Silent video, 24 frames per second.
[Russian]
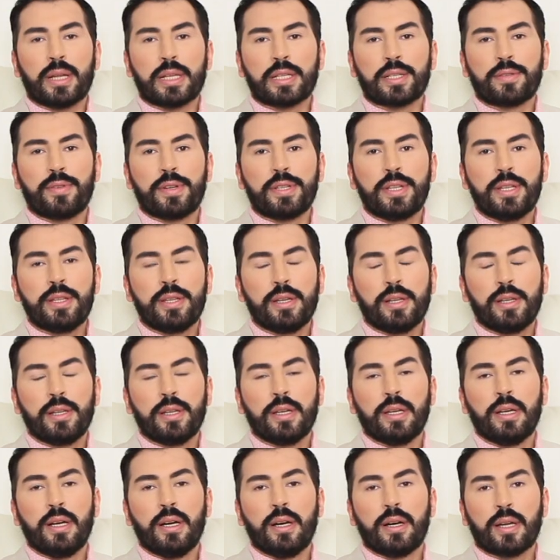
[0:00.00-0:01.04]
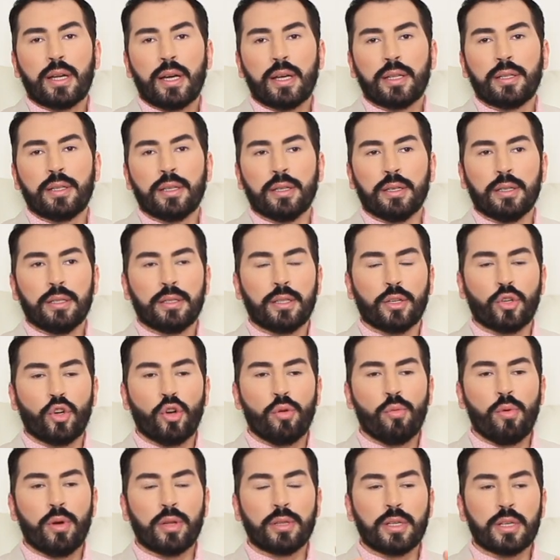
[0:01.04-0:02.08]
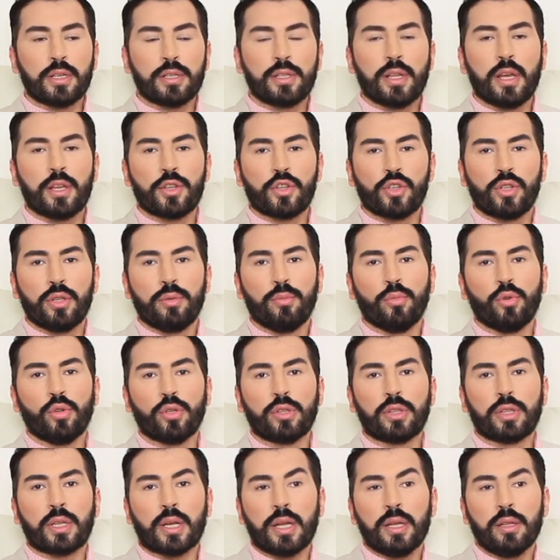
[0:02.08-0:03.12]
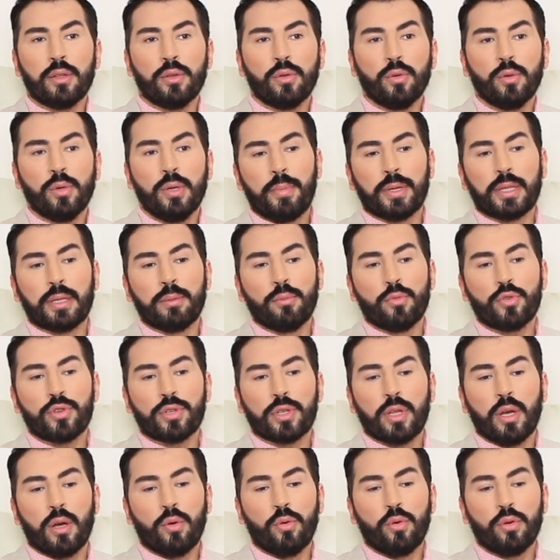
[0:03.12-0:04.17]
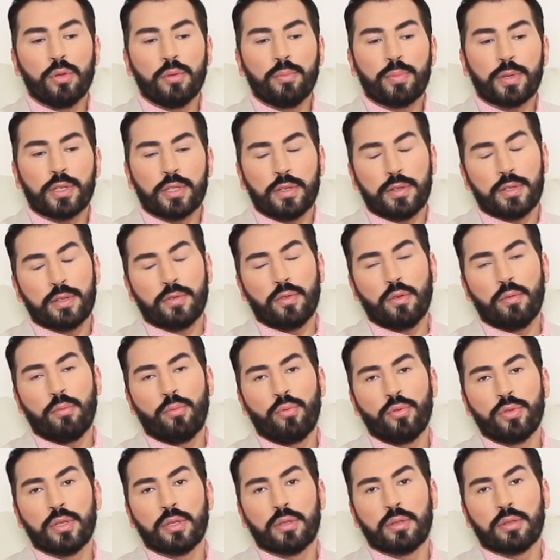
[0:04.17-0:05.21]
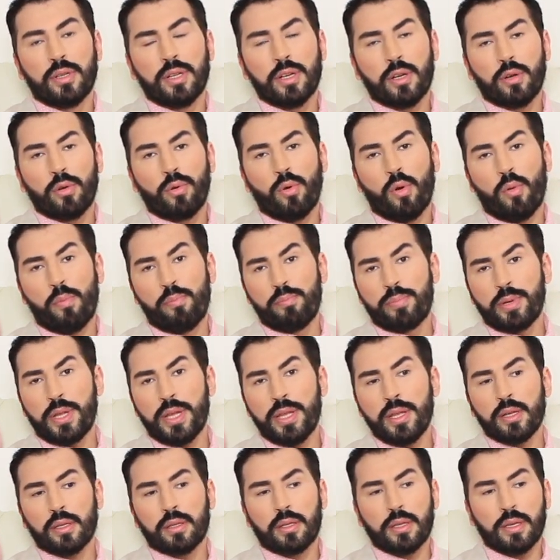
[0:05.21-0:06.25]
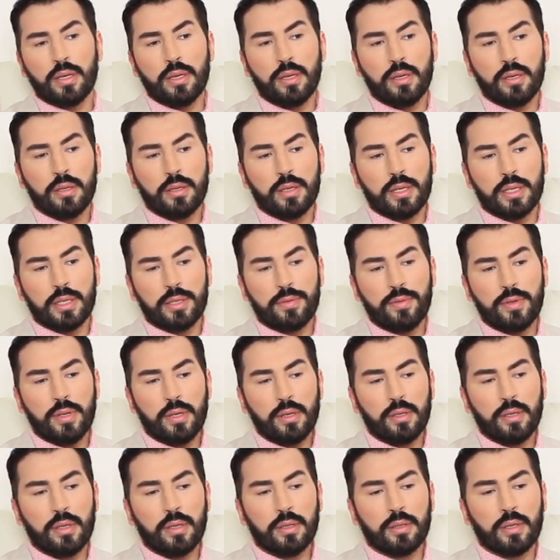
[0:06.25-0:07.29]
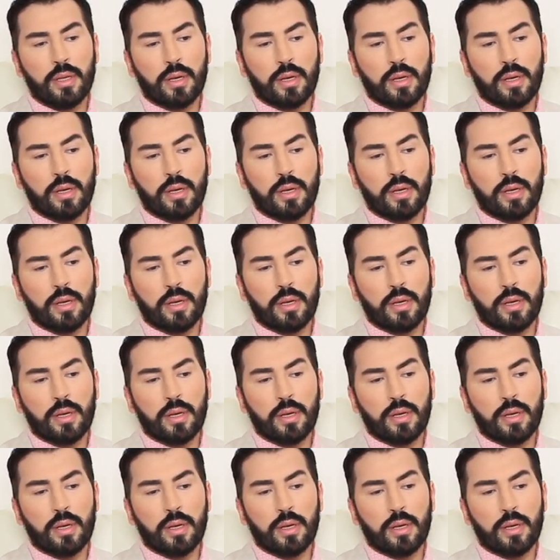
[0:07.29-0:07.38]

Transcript: Производители рады такому однозначному тренду, потому что он прежде всего будет легко принят и действительно